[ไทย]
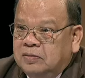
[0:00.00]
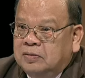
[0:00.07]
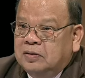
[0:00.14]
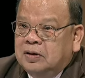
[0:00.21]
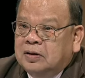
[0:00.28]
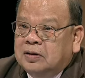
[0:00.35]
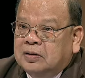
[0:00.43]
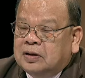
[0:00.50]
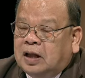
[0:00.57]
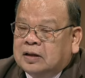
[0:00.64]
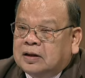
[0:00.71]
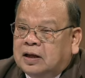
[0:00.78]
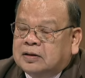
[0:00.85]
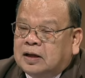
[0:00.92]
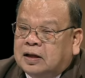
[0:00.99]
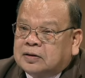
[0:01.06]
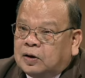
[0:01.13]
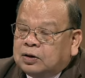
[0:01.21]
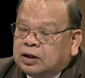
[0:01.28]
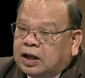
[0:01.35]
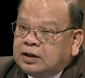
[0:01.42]
งแต่แต่แต่ต
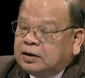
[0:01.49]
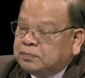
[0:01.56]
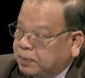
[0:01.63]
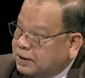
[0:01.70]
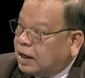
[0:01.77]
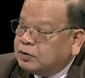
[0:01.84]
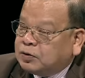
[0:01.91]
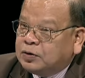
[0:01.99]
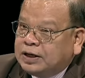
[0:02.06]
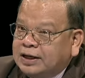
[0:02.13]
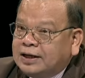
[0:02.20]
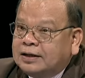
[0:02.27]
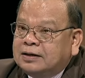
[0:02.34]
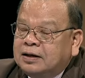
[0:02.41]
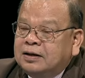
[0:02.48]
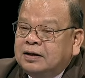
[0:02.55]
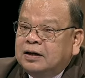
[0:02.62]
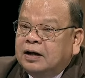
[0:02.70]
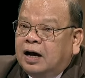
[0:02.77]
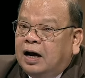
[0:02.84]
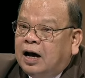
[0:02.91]
อนนั้นเนี่ยประธานโทษนิดนึงหมด
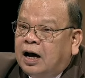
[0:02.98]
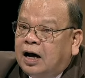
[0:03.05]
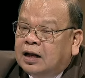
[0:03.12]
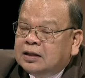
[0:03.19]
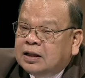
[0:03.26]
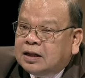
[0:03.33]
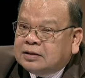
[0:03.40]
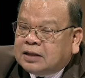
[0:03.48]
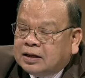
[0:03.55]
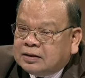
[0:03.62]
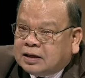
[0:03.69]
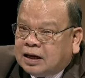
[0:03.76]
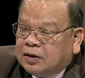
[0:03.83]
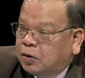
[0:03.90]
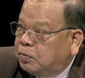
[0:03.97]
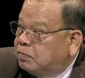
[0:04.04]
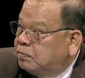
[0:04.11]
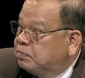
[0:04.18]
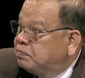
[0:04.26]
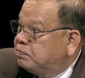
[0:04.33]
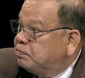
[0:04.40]
ยกแล้วครับท่านคารม
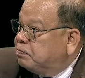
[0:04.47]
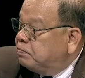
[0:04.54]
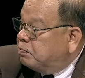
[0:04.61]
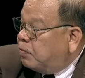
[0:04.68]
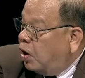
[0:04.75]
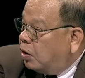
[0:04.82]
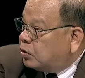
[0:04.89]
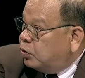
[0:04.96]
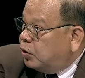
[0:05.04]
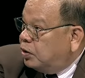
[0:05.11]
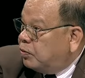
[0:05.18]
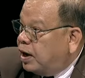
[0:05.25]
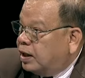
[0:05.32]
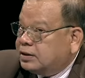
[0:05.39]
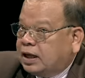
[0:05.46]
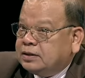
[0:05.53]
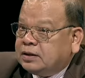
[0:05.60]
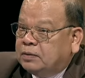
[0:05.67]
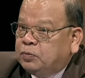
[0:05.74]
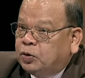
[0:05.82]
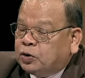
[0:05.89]
บอกด้วยว่าถ้า
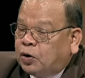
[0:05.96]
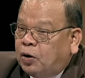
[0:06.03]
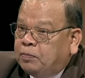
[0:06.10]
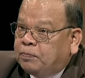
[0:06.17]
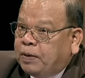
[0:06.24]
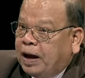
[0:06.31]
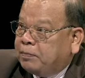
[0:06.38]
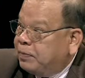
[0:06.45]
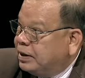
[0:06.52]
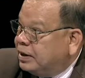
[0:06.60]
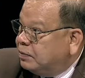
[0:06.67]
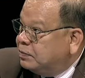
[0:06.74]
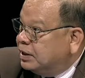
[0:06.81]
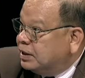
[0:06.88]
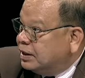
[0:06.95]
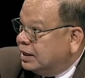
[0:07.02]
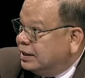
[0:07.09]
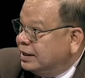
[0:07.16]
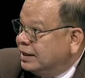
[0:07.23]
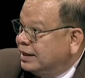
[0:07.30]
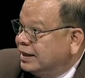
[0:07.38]
ตำรวจกองปราบไม่ดำเนินค
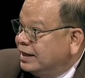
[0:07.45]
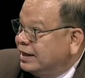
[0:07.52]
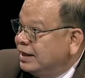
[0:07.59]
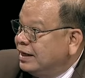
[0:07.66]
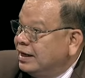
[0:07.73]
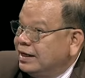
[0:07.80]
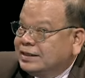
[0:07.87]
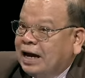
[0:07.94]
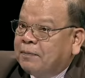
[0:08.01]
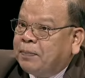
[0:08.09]
ดีจะไปร้องจะ